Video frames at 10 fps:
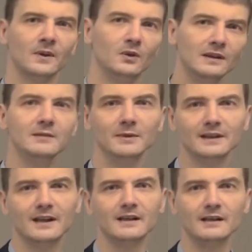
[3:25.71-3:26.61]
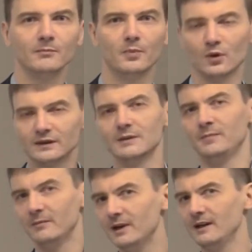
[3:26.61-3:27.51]
Но если мы захотим просто
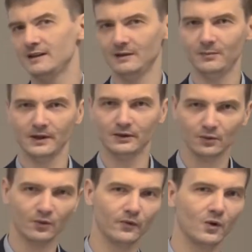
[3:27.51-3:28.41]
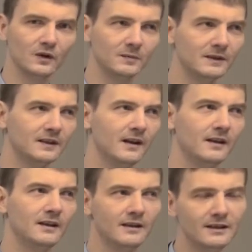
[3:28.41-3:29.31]
померить температуру в космосе,
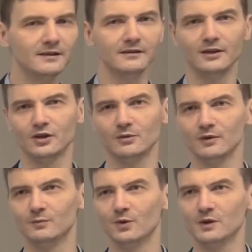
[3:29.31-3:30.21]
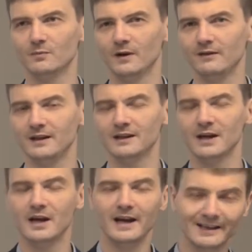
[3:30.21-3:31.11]
единственное, что мы сможем
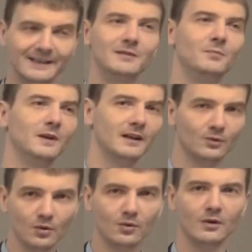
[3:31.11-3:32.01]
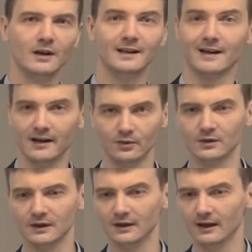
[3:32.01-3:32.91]
поверить, это температуру
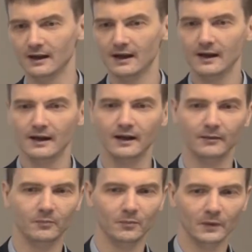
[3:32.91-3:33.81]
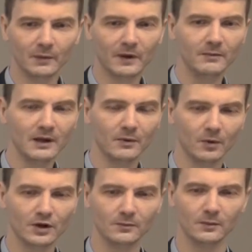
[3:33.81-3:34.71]
градусника. Э, например, мы
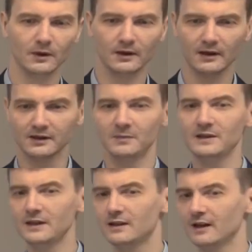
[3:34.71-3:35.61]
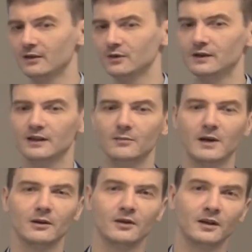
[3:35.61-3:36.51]
можем э, разместить градусник на
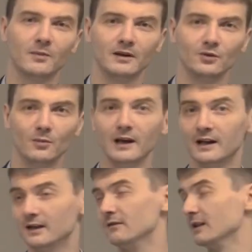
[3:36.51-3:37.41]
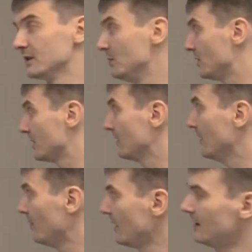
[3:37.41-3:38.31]
борту маленького
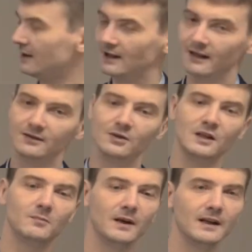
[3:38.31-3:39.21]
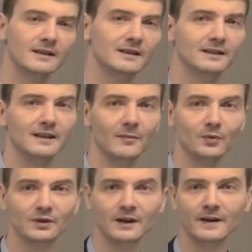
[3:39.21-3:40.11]
космического аппарата, как вот здесь показан
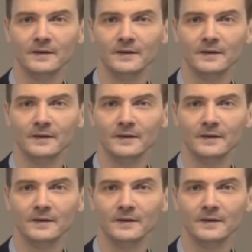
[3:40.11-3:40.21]
запуск